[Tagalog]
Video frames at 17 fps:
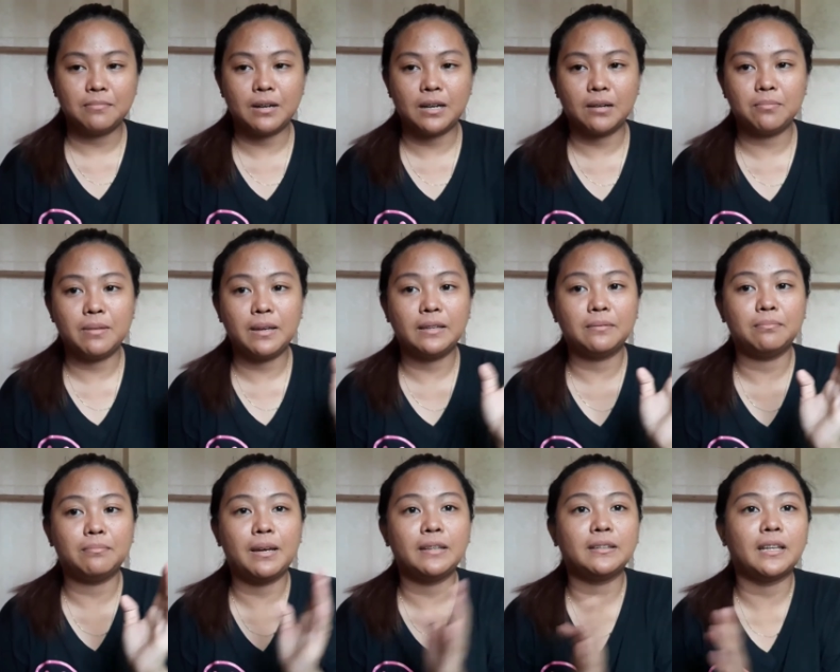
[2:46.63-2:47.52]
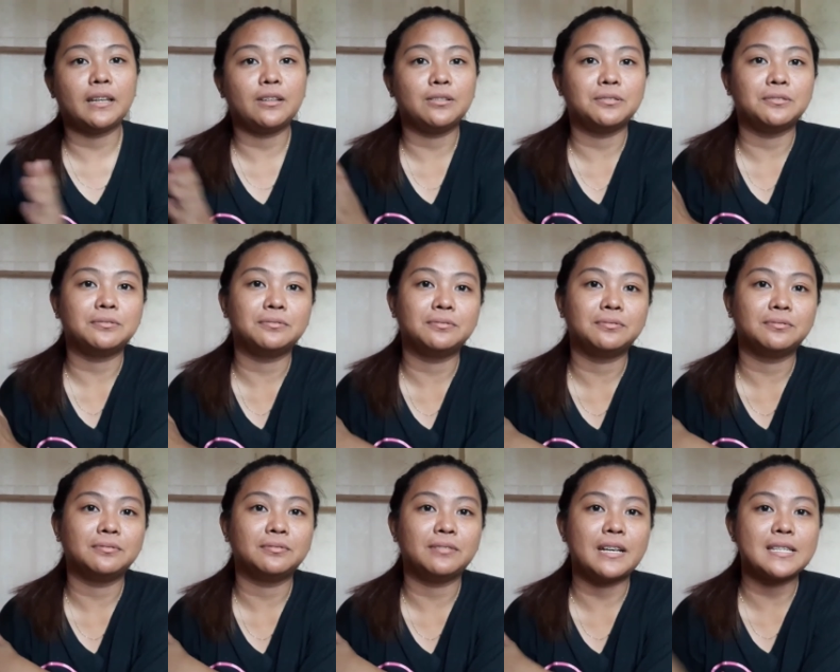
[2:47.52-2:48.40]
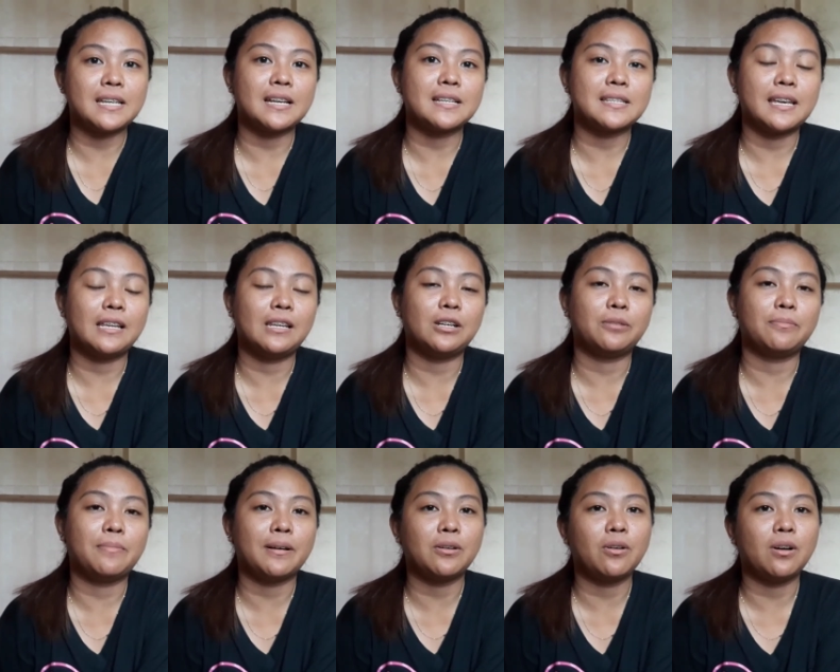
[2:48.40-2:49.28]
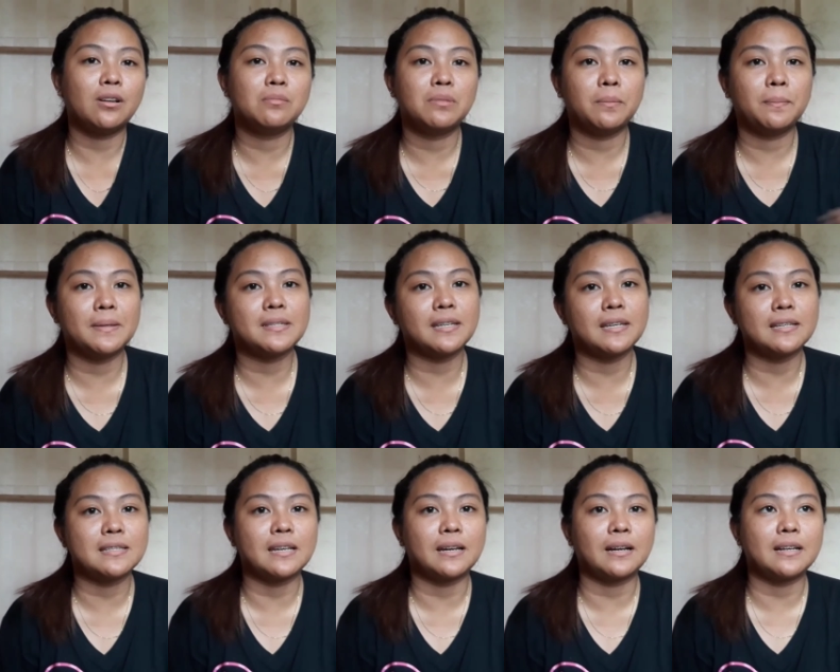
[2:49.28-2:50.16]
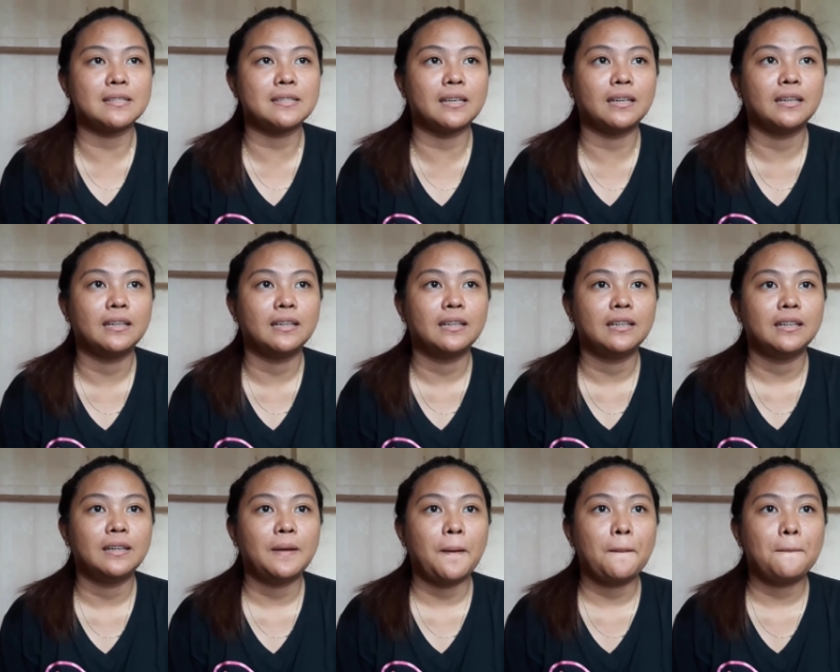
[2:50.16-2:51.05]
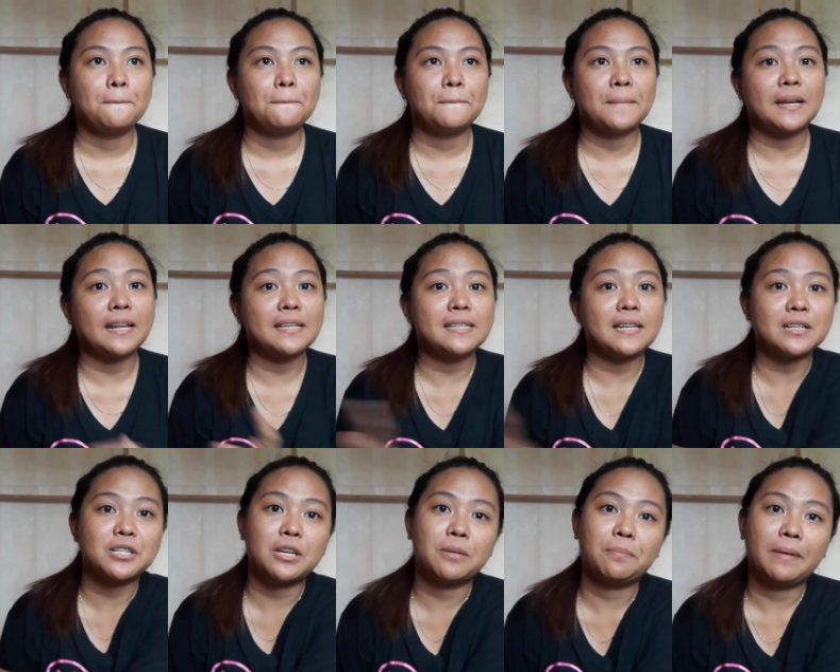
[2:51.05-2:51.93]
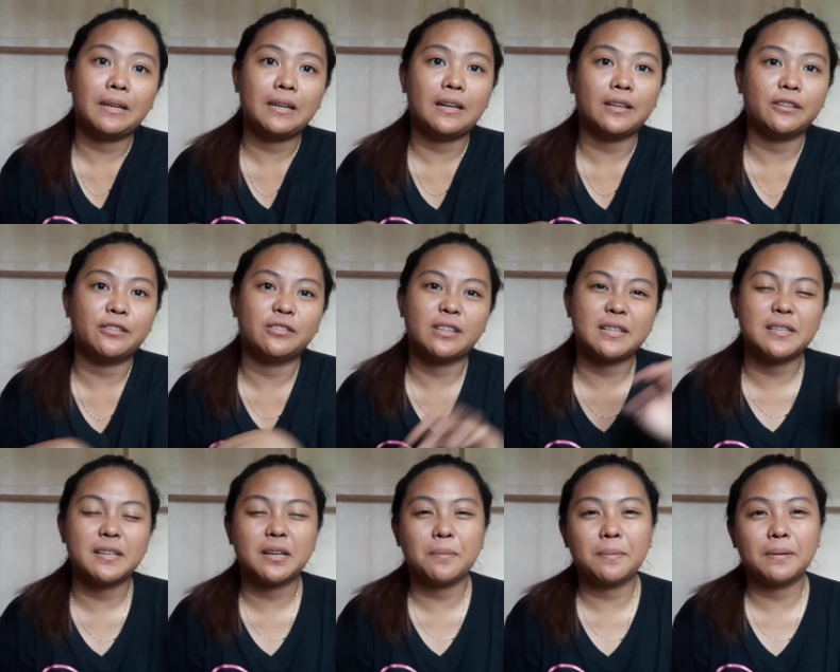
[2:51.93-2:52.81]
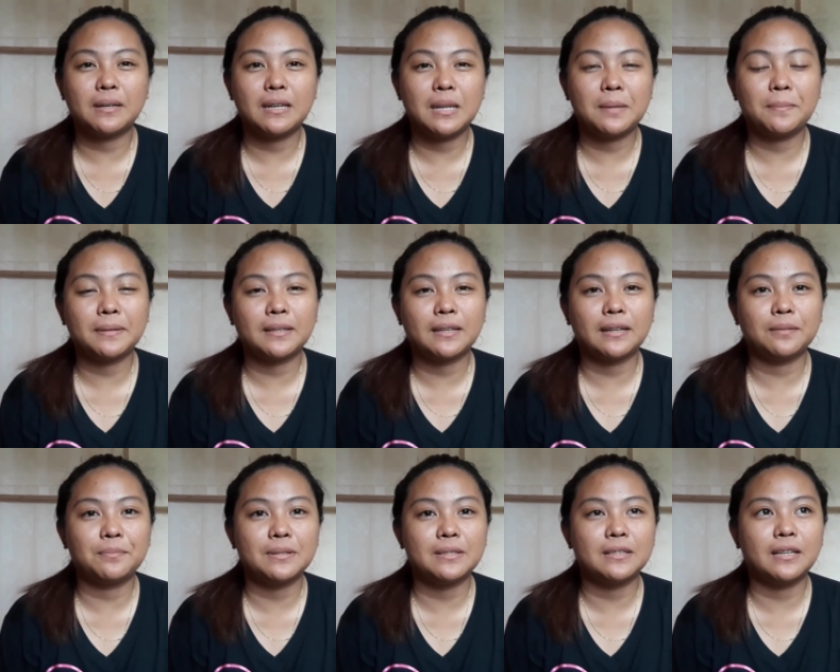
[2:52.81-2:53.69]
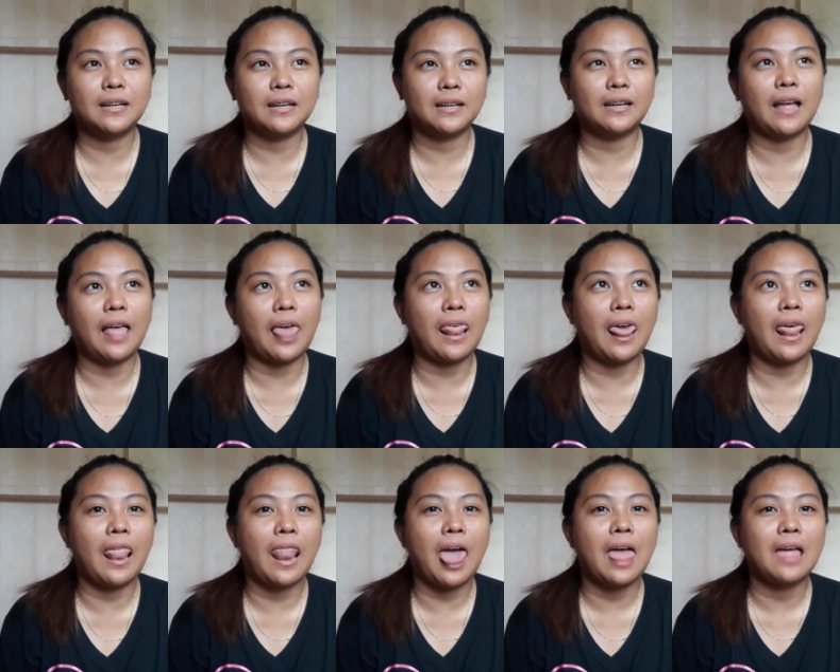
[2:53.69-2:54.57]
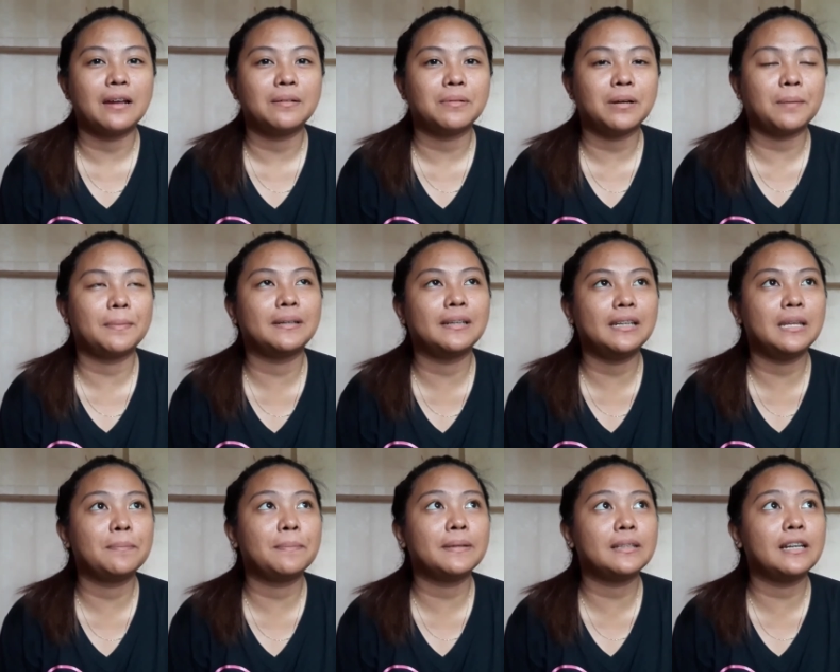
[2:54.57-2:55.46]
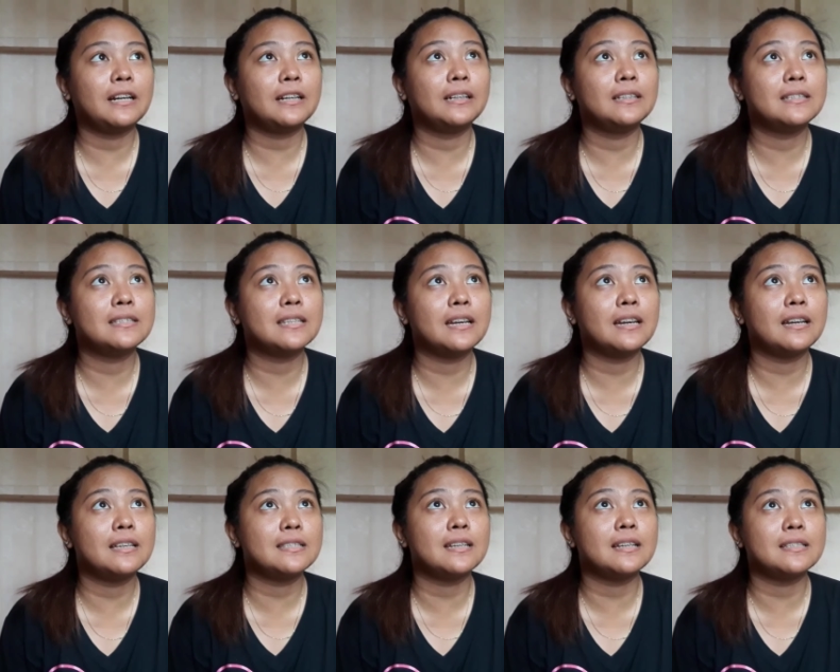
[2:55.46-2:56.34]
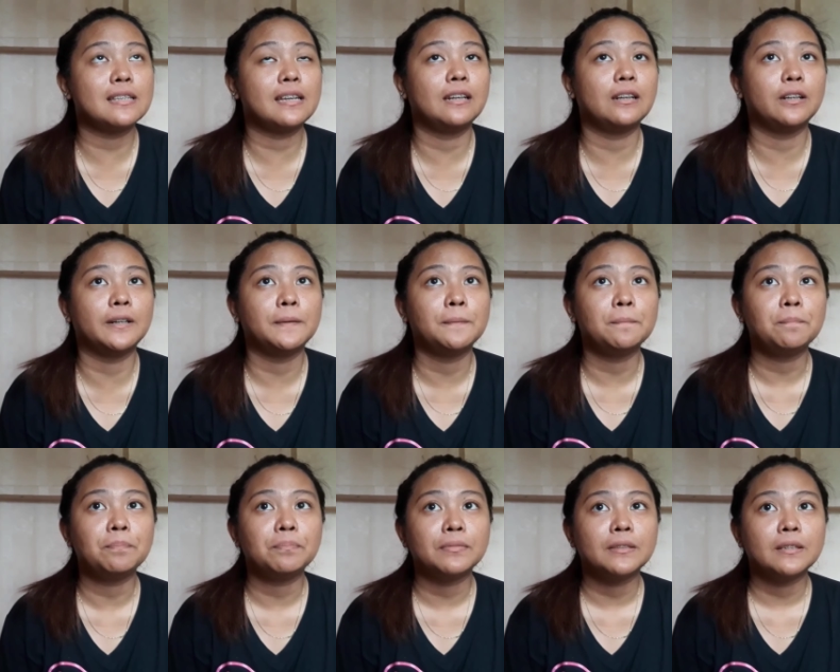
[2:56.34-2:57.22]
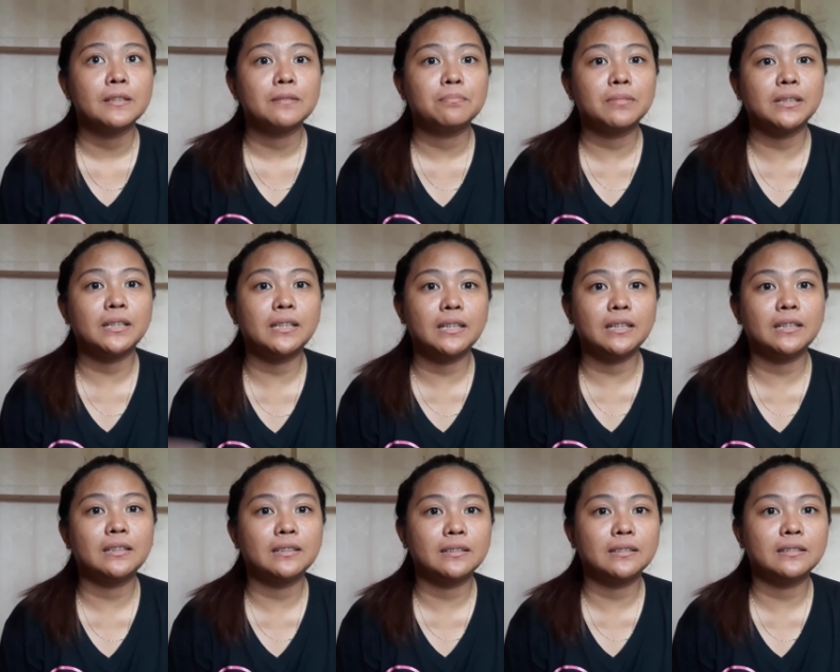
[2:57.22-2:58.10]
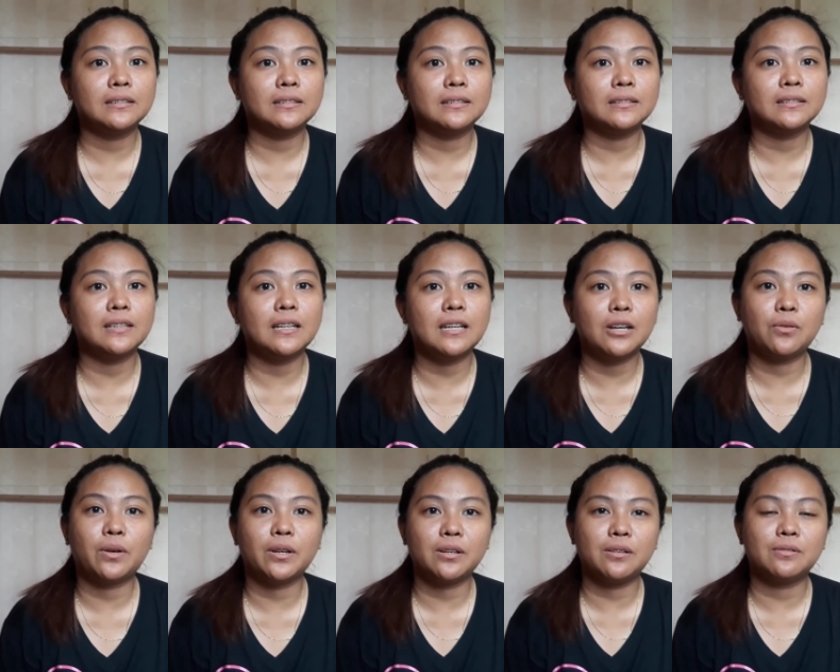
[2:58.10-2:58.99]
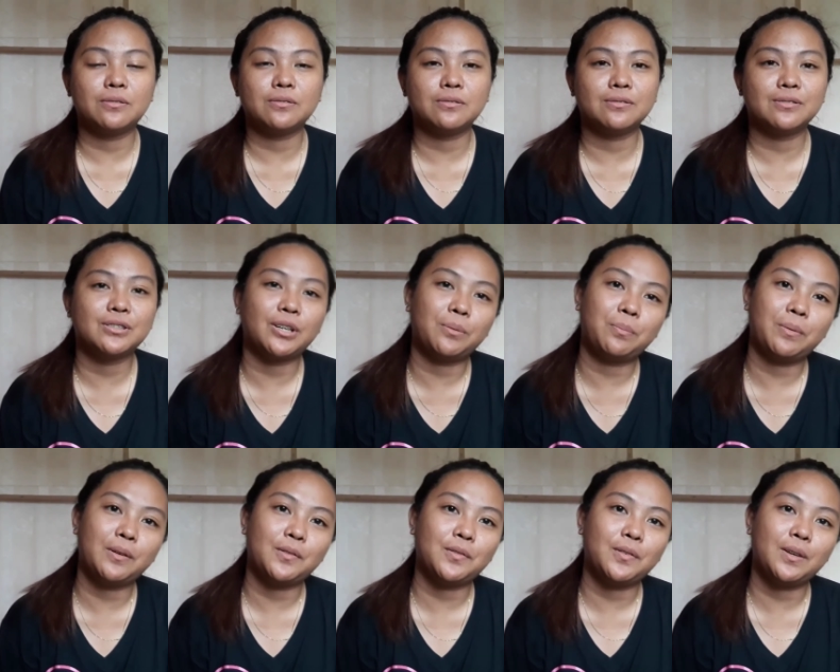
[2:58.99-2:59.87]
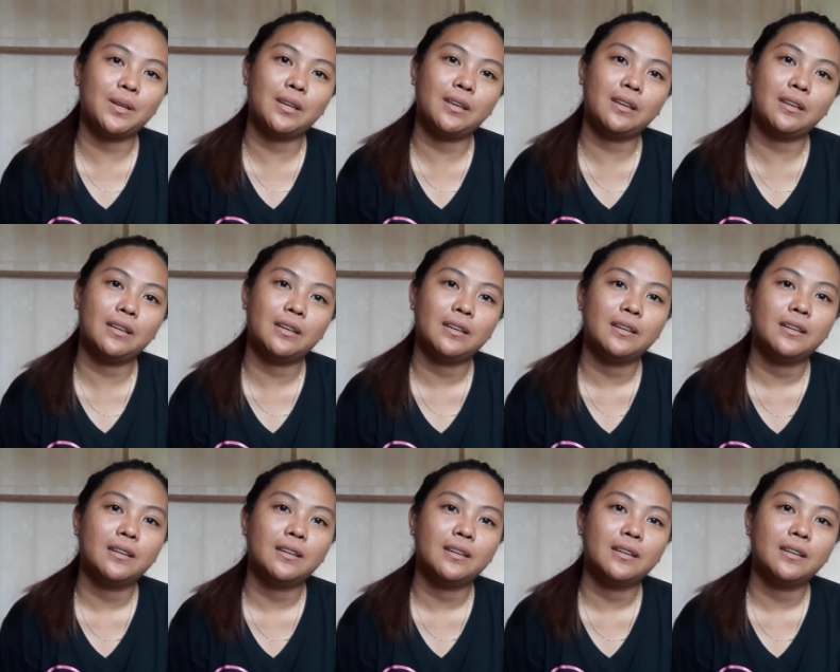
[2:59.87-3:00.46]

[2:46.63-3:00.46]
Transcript: mga benta ng isang seller bago ka lumipat sa isa kasi para isang shipping lang yun. Kasi kapag lilipat ka agad, gag, alala, ah, kapag lilipat ka agad sa isang seller, magiging dalawa yung shipping fee